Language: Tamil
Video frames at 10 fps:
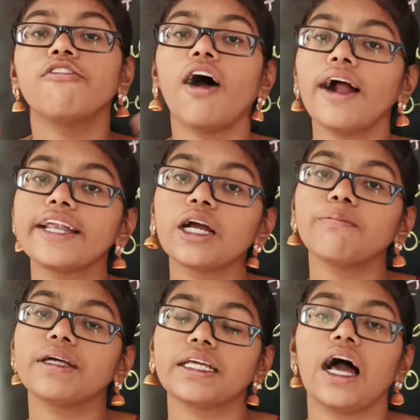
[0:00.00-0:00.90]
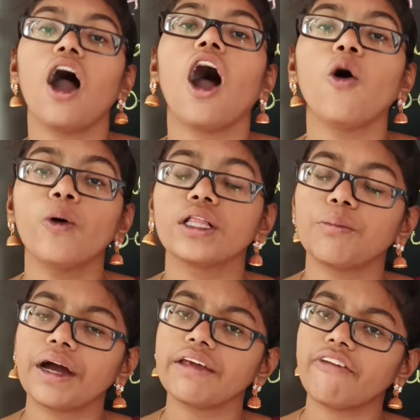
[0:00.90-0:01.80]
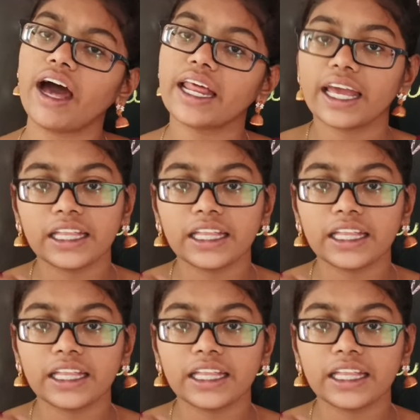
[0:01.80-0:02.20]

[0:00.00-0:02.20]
வாட்டுக்கு பதிலாக ஹவ் அந்த மாதிரி வேறு